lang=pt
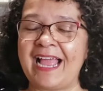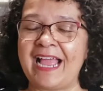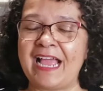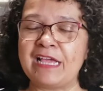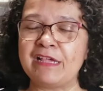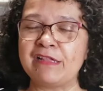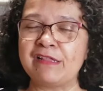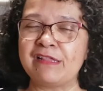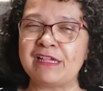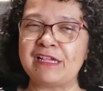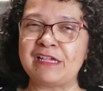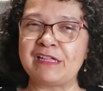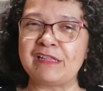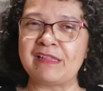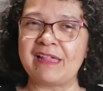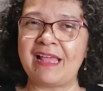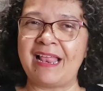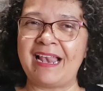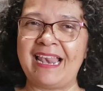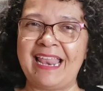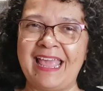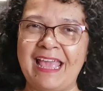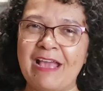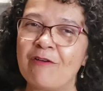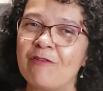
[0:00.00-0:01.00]
e Se quiser
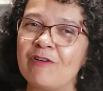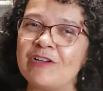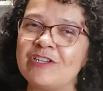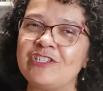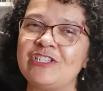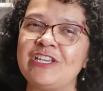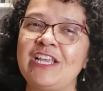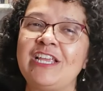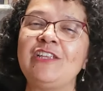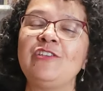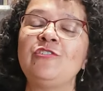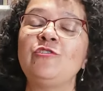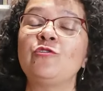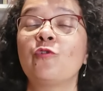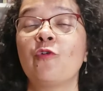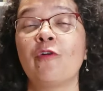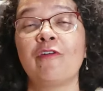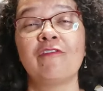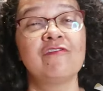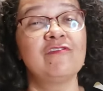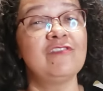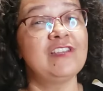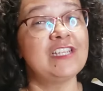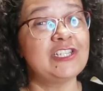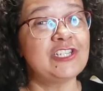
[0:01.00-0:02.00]
ler com a gente, o
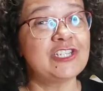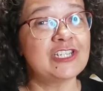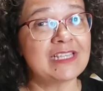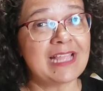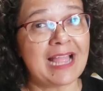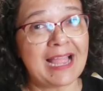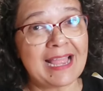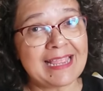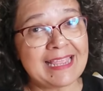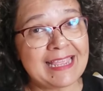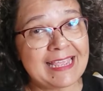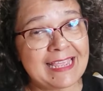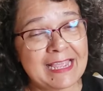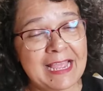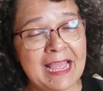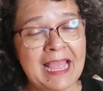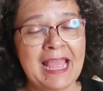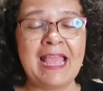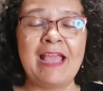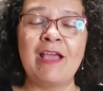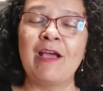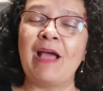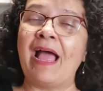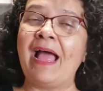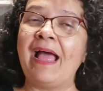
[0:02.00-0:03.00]
convite está aí,
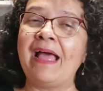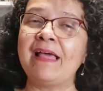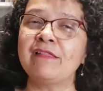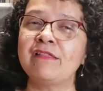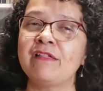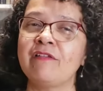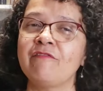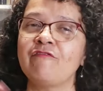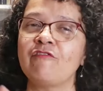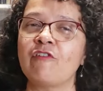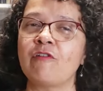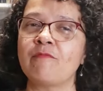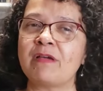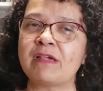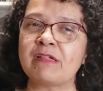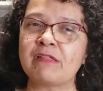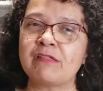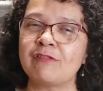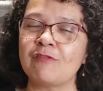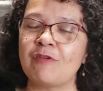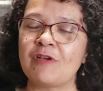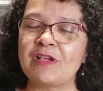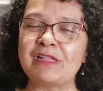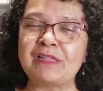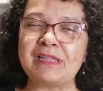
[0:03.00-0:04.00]
as
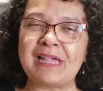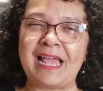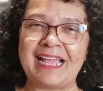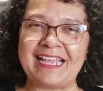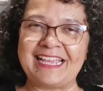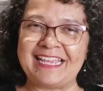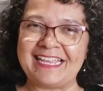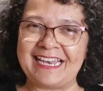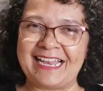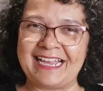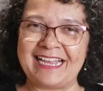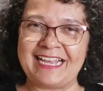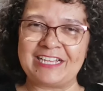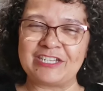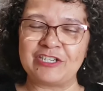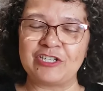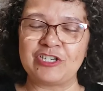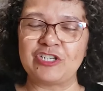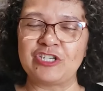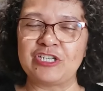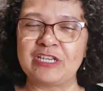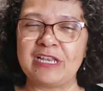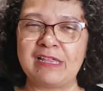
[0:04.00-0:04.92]
informações aqui na caixa de